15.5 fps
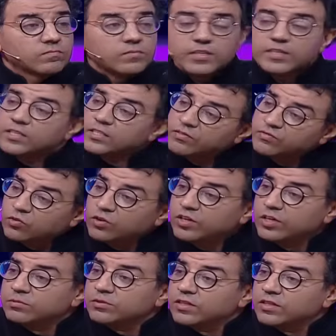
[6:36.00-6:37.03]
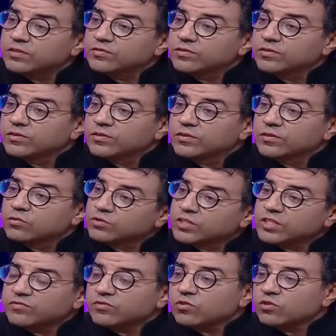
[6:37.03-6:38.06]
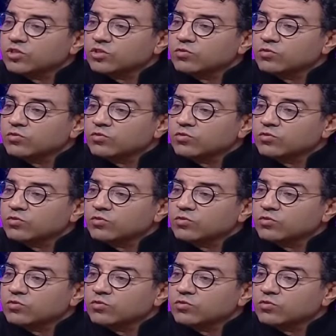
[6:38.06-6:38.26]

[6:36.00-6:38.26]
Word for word: هي صفقوا عليها بزاف انت صفقوا عليك